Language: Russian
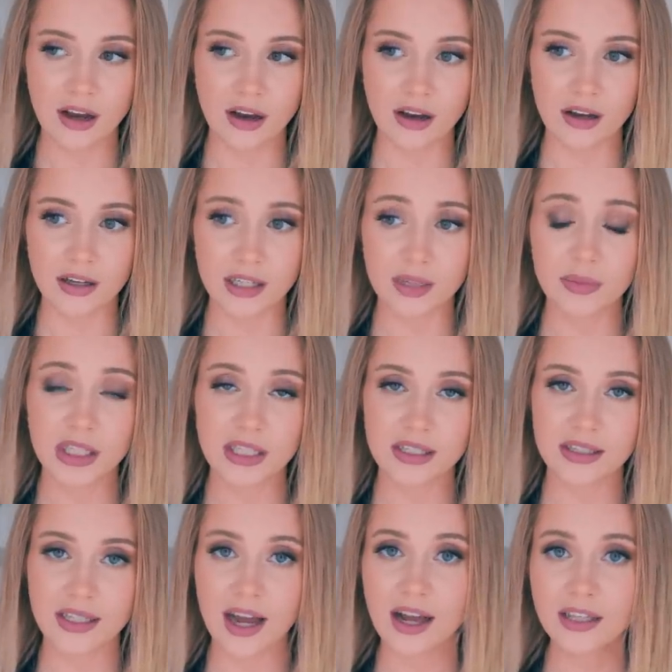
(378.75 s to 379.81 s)
а, именно
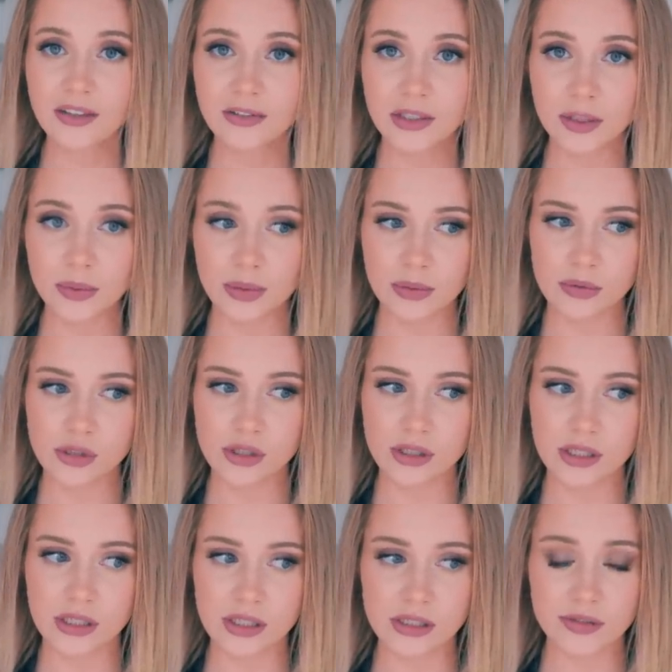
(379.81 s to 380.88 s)
тканевые, потому что
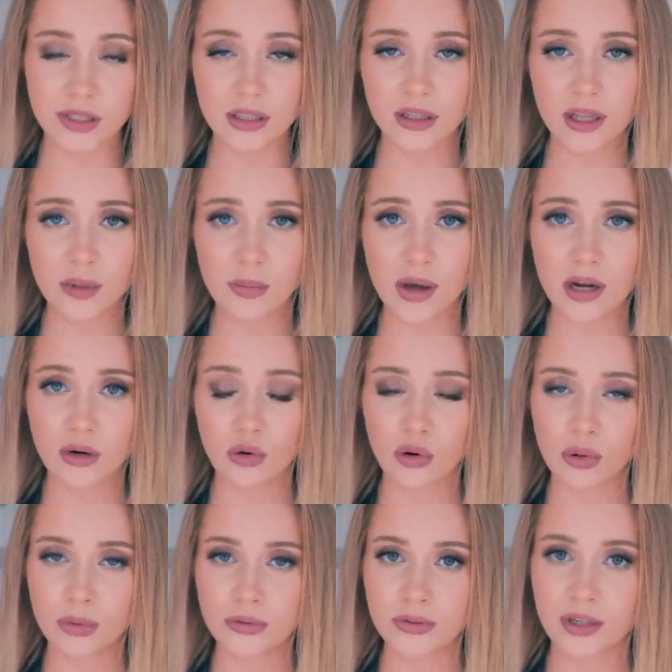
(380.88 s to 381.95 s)
это светлая пара
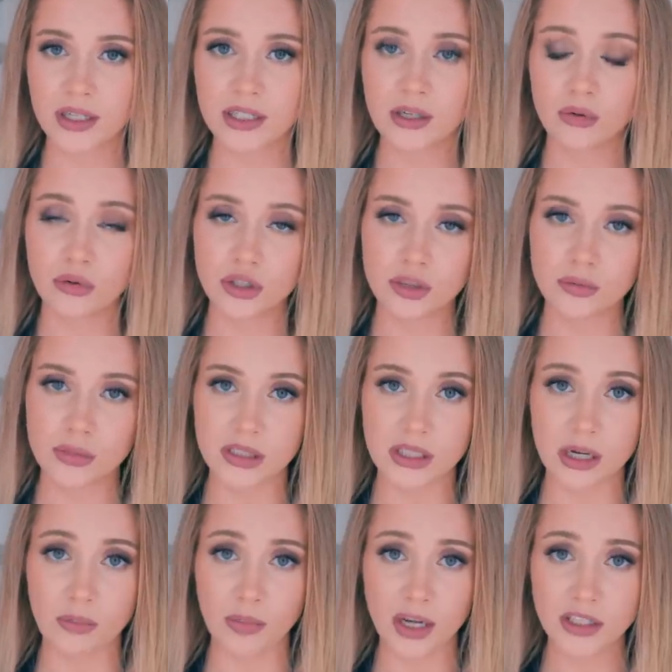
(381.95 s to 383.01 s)
обуви, они очень
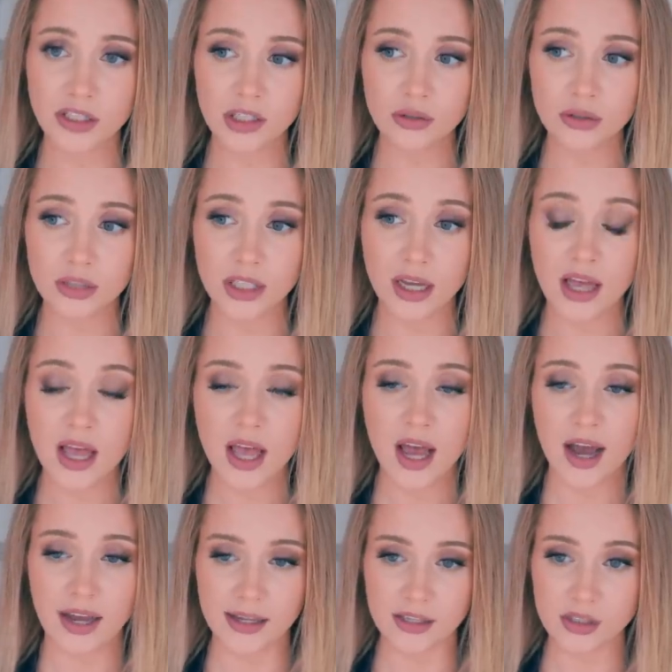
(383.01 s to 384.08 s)
быстро пачкаются,
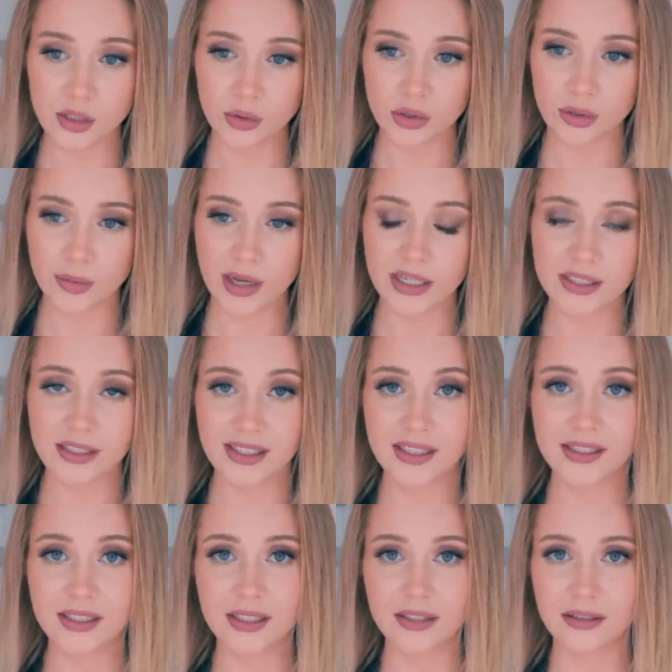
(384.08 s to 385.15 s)
а если у тебя есть
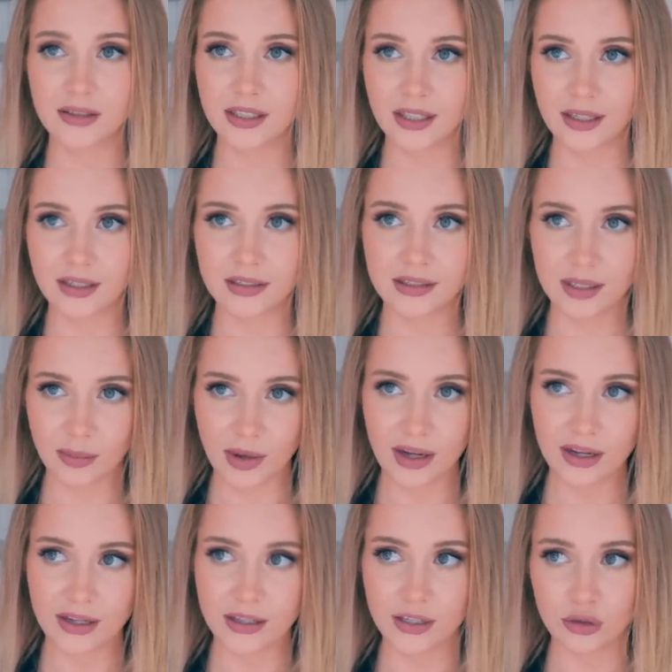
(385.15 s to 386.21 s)
дети или
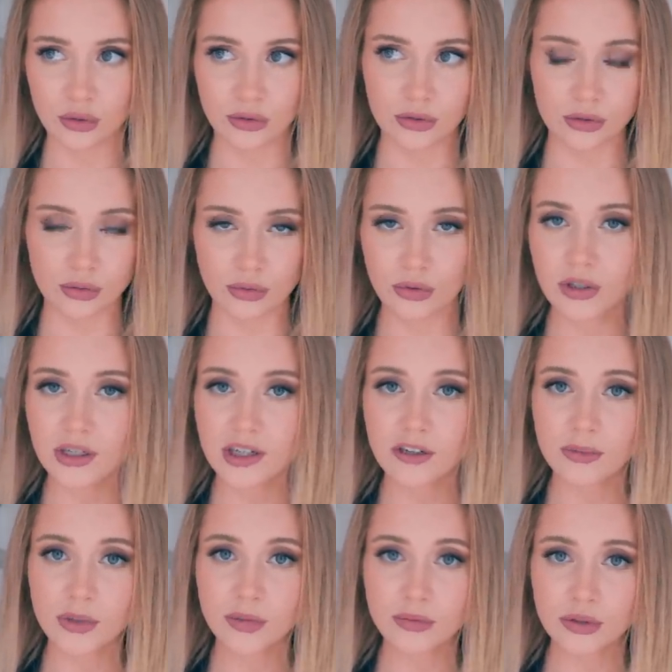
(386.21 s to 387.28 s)
собака, или то и другое, как
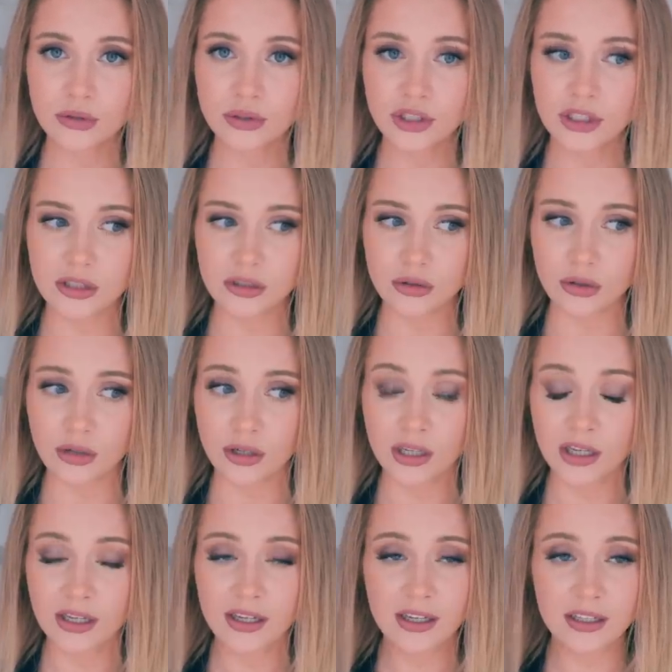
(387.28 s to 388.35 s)
в моем случае, то
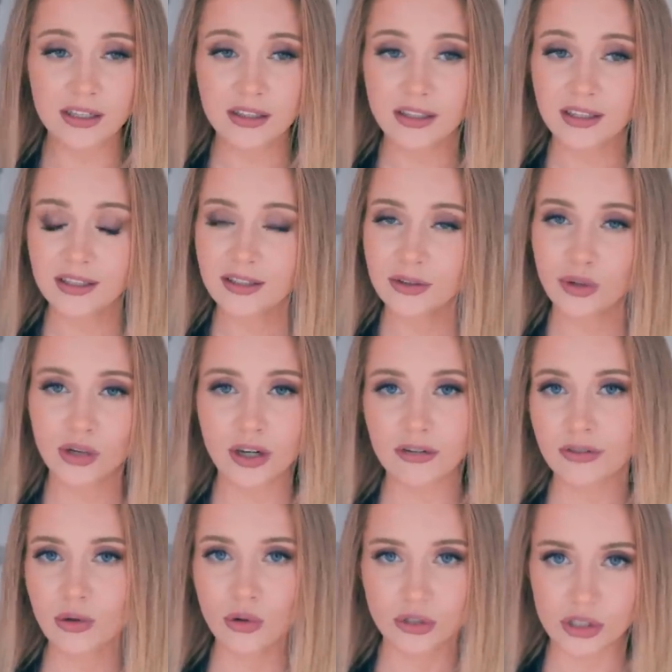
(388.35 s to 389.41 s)
ты только
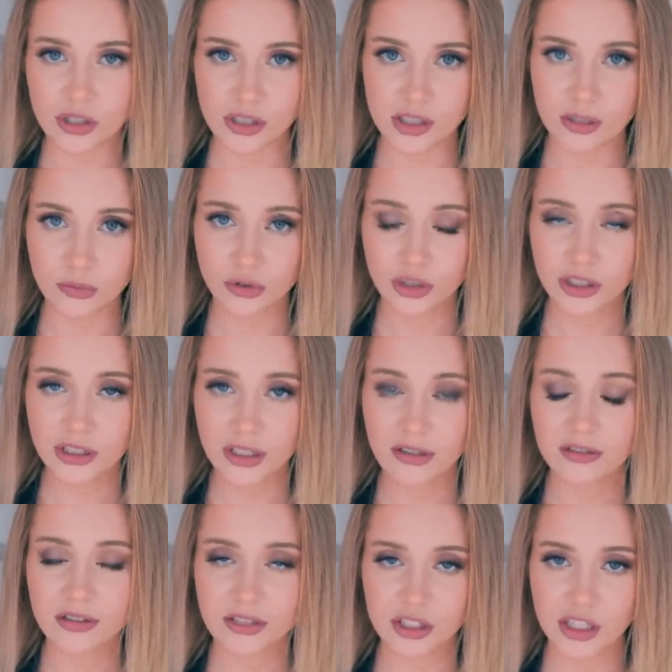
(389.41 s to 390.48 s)
выходишь из дому
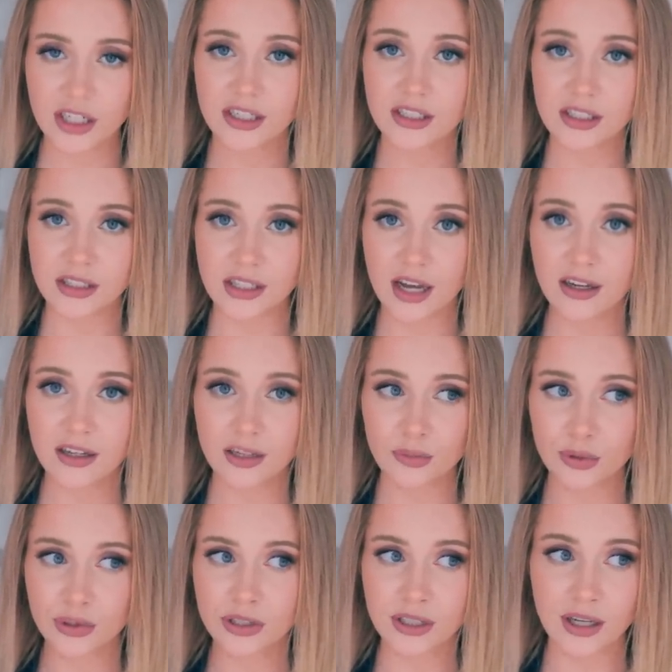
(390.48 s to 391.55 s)
чисто, возвращаешься так, как
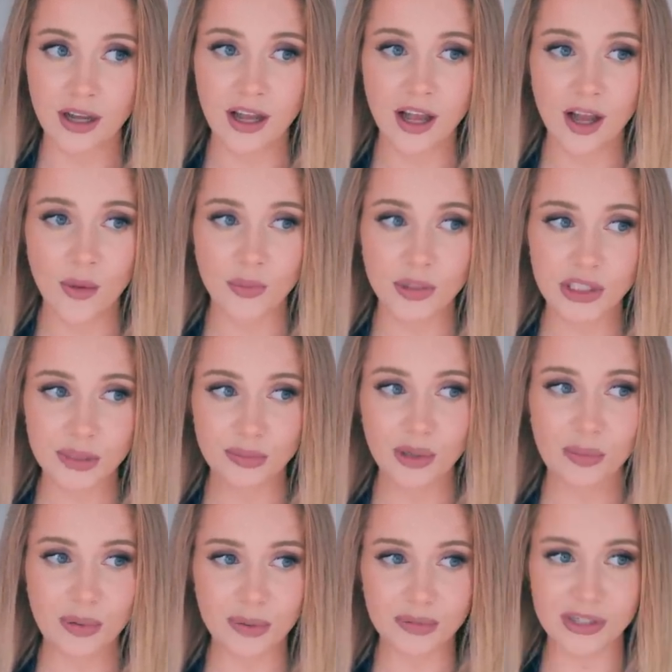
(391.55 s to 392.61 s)
будто по
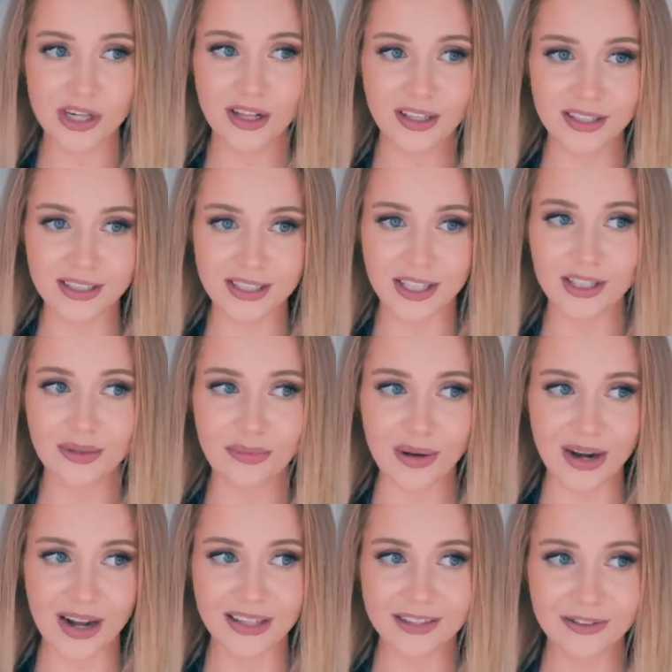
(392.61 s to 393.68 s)
тебе пробежало стадо
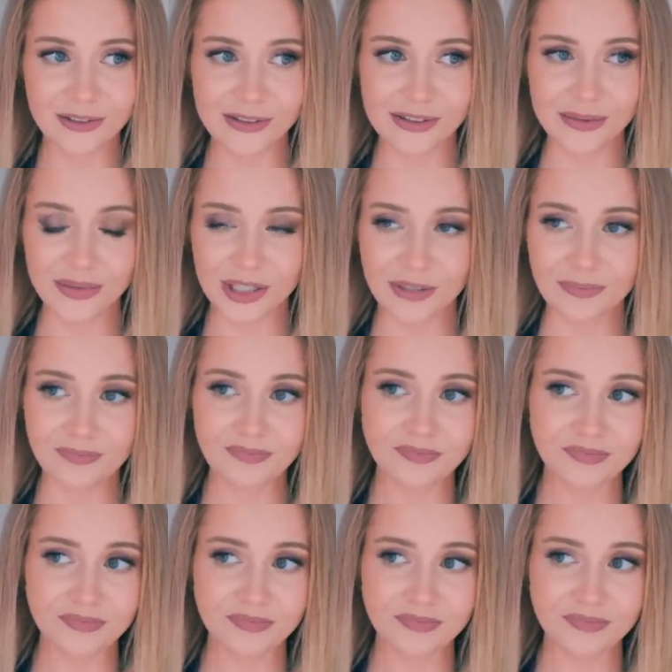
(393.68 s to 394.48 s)
баранов и вообще